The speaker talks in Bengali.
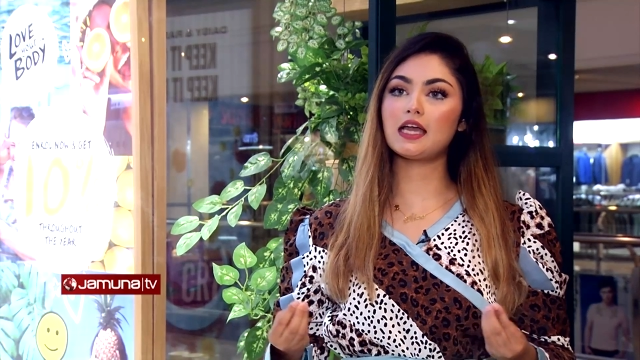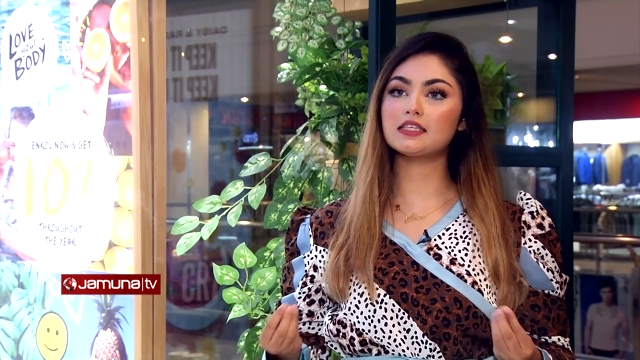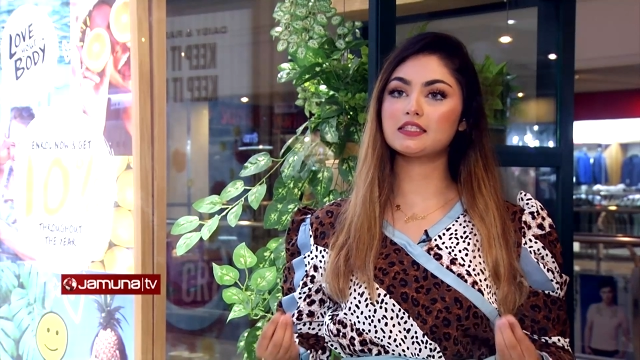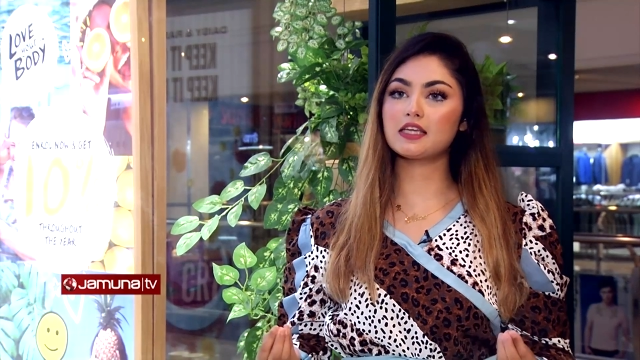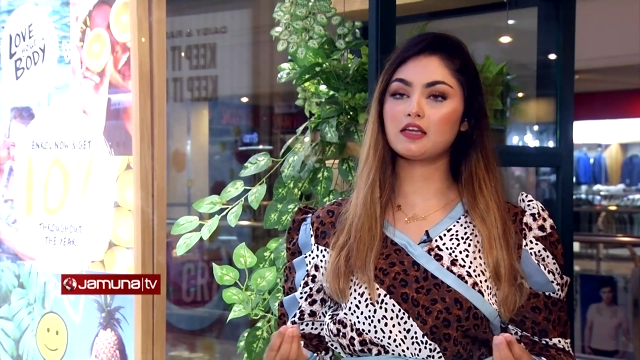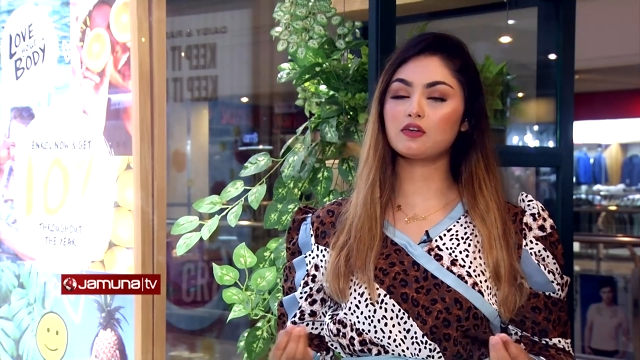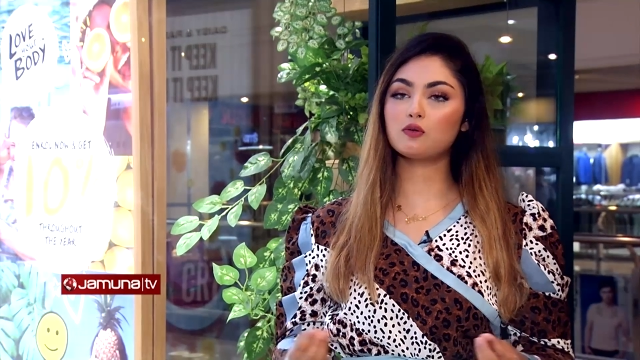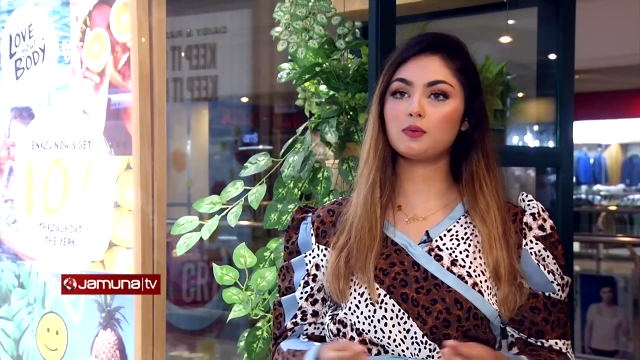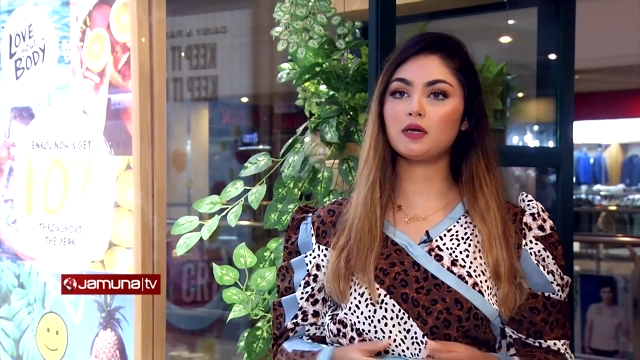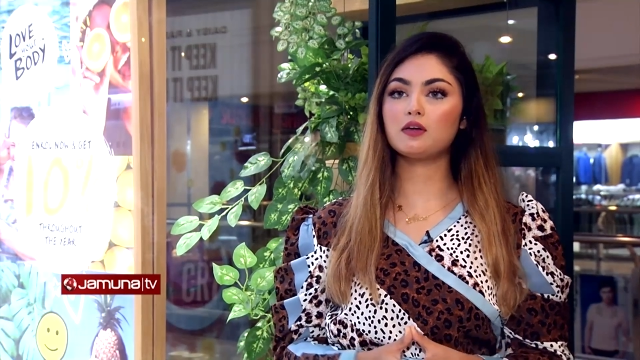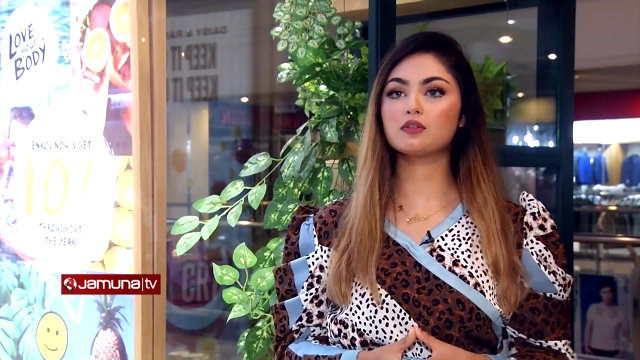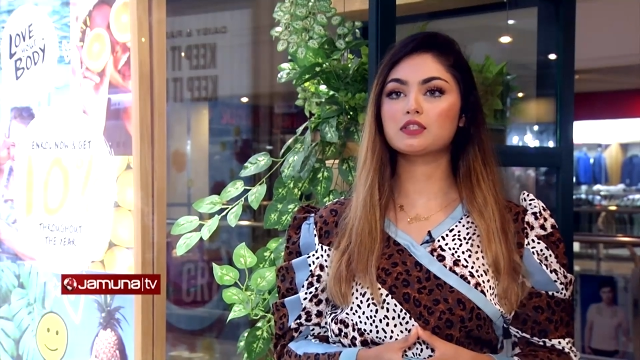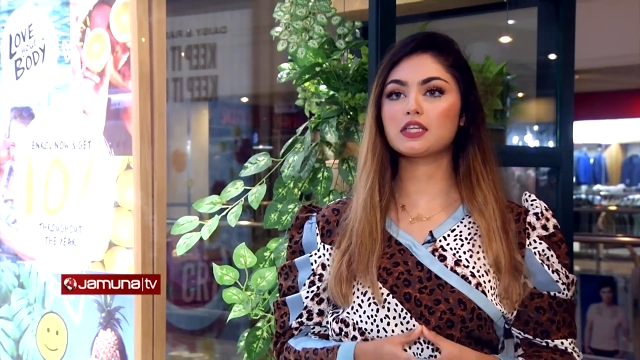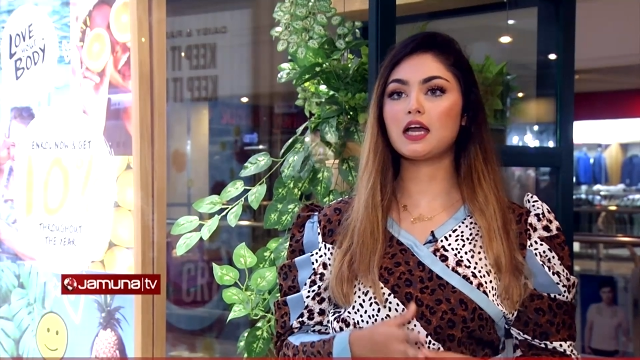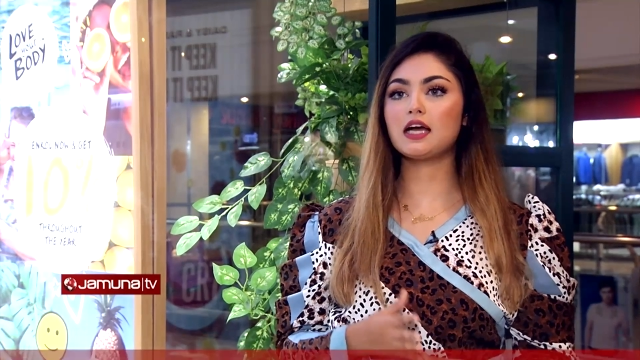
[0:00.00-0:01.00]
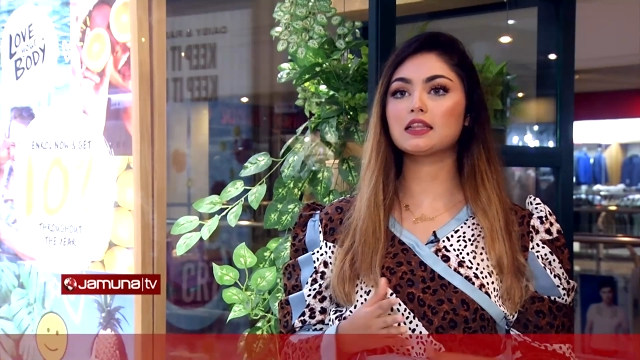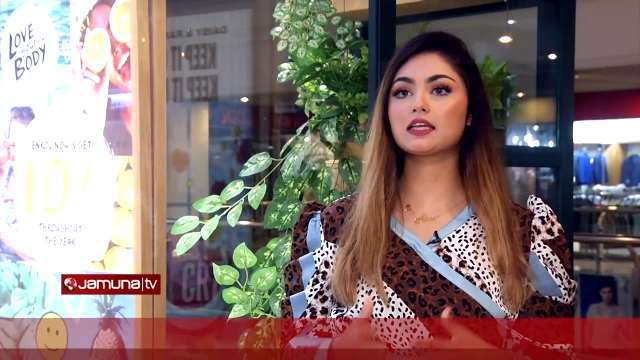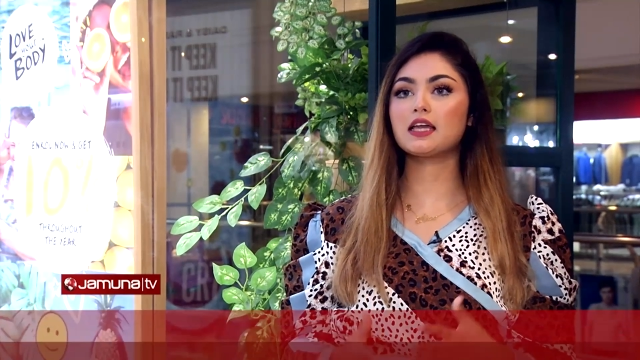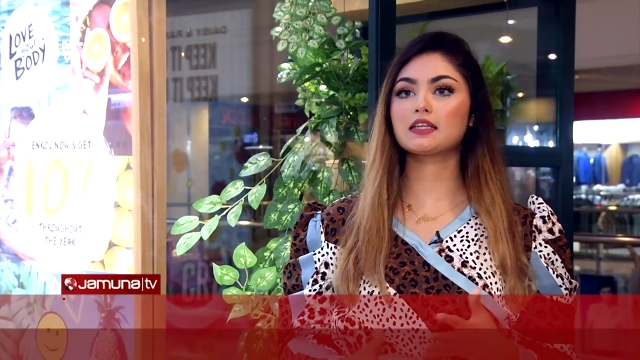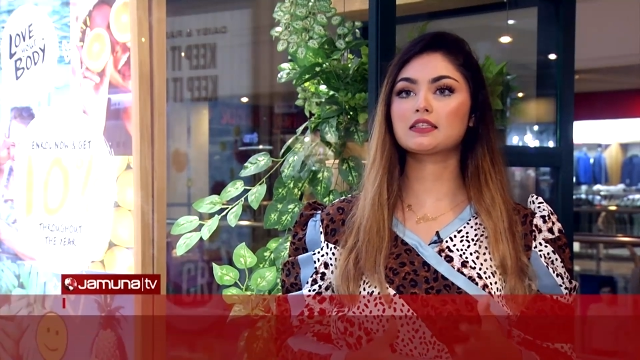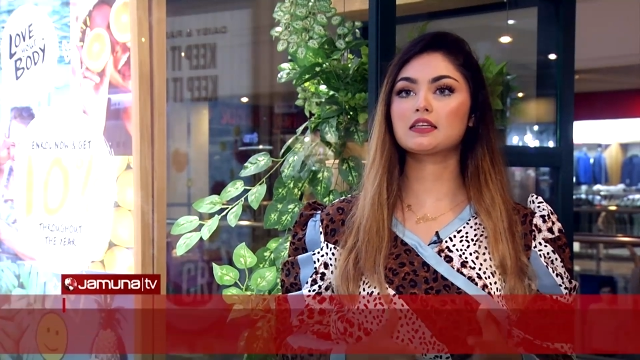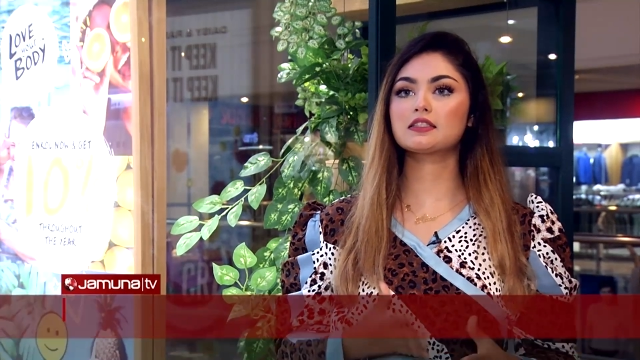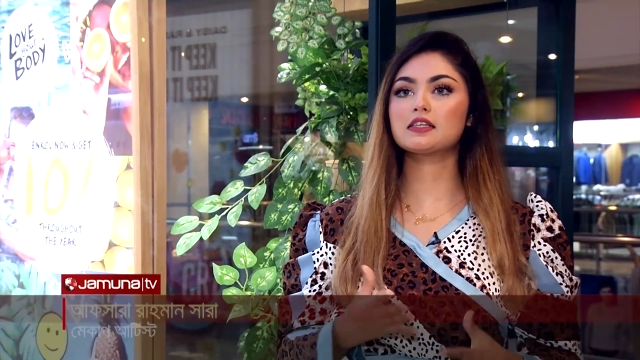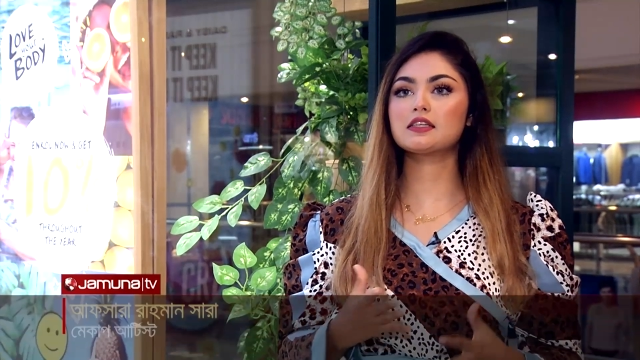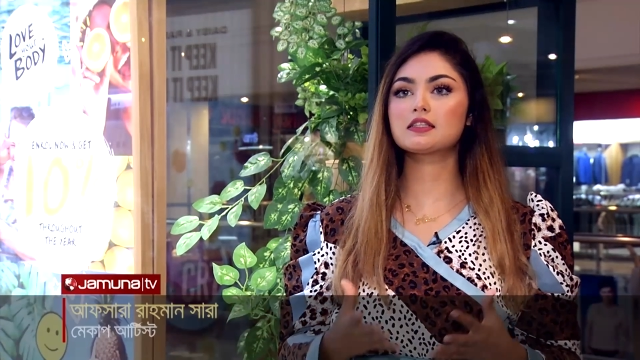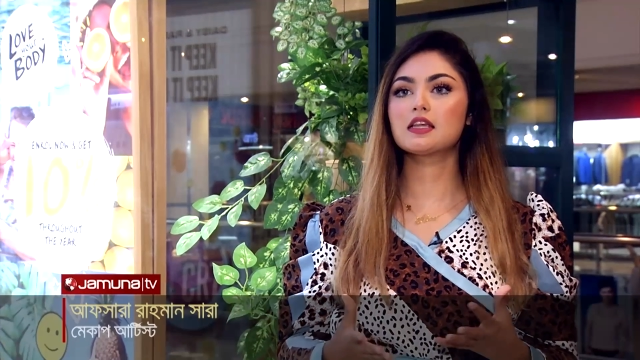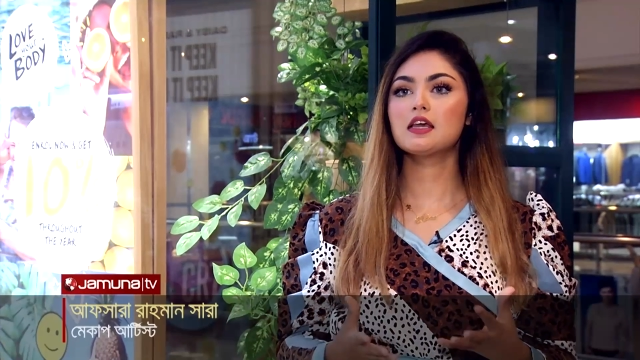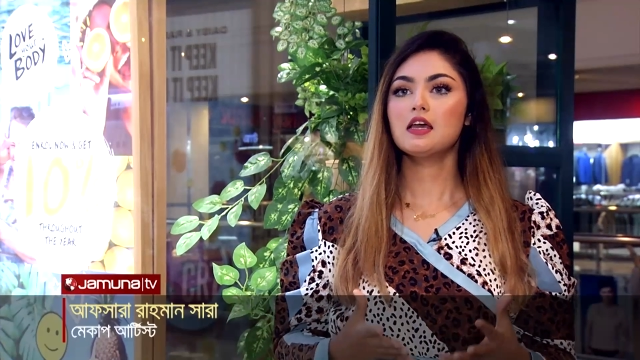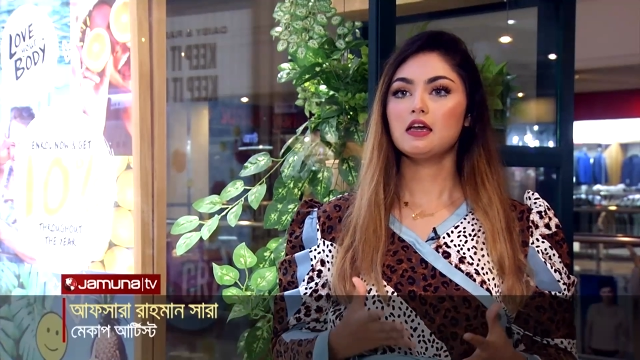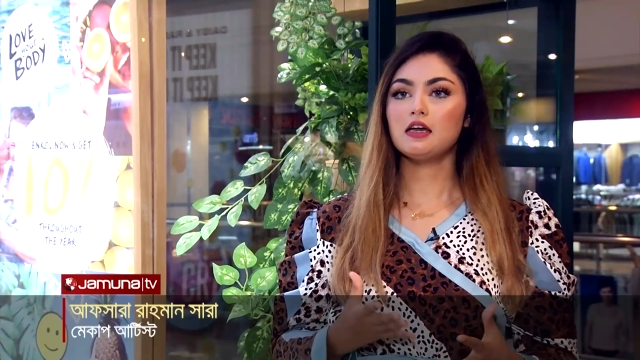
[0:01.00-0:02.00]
আই শ্যাডো বা হচ্ছে হালকা একটা জাস্ট